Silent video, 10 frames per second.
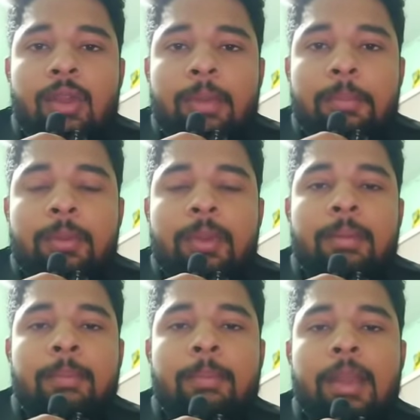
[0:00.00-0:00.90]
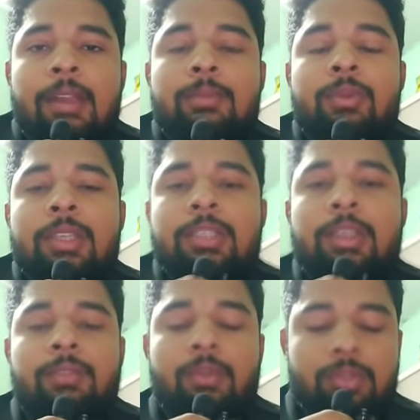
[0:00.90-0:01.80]
Hello everyone, welcome to
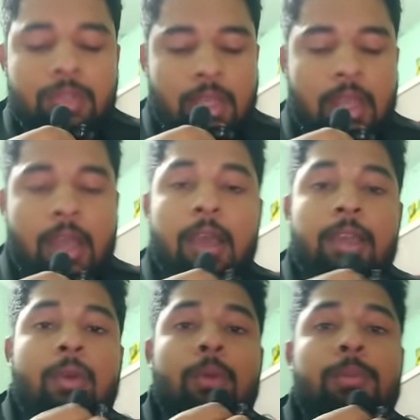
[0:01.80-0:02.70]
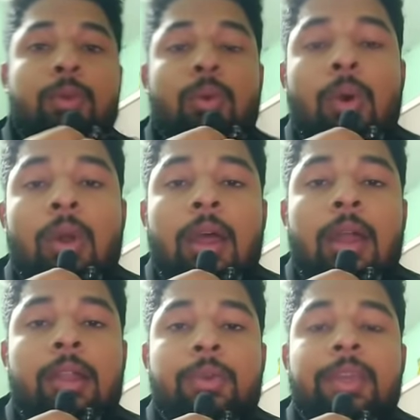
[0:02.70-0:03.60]
Lecture Force. I hope you all
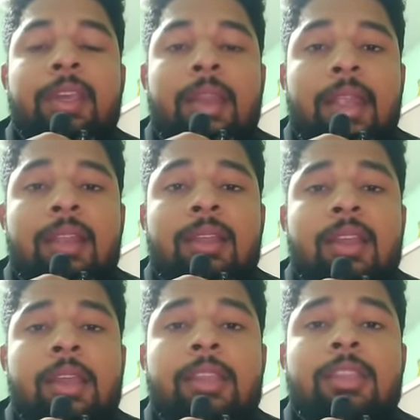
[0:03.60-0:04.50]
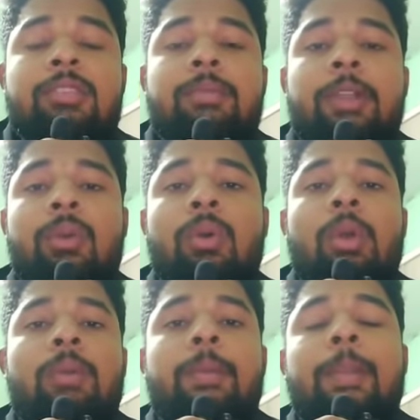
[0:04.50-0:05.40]
are doing great. इन दिस वीडियो
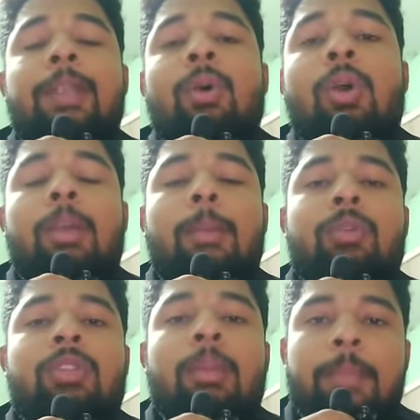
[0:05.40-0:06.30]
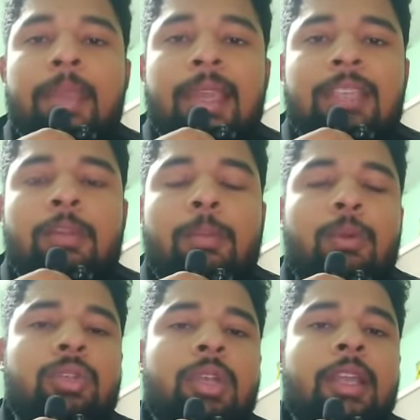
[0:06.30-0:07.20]
वी विल टॉक अबाउट द बिगेस्ट
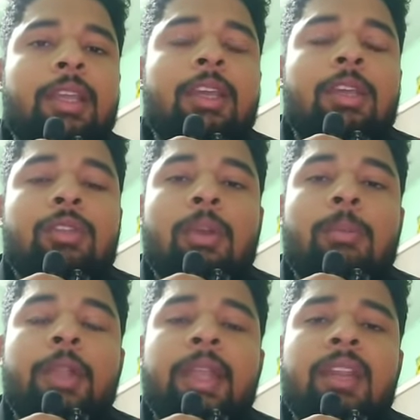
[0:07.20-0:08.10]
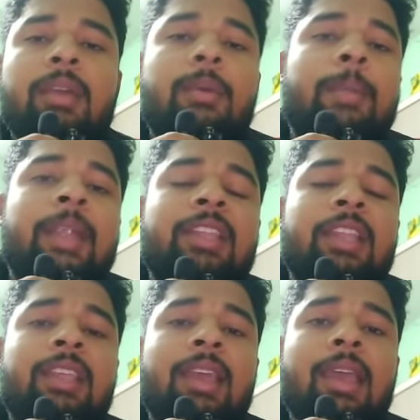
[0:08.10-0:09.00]
अपॉर्चुनिटी जो आपको इंडियन गवर्नमेंट
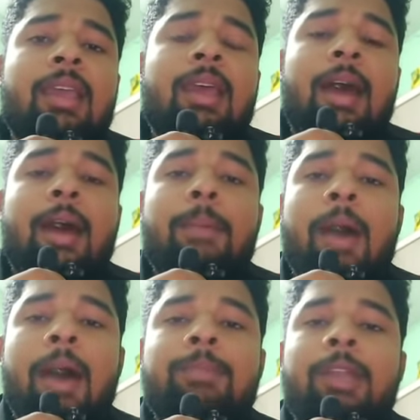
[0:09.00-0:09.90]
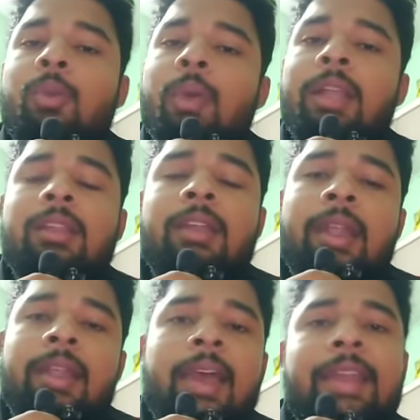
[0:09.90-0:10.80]
देती है आप आफ्टर ट्वेल्थ
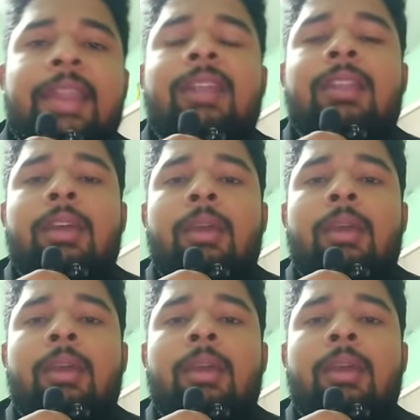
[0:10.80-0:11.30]
डायरेक्ट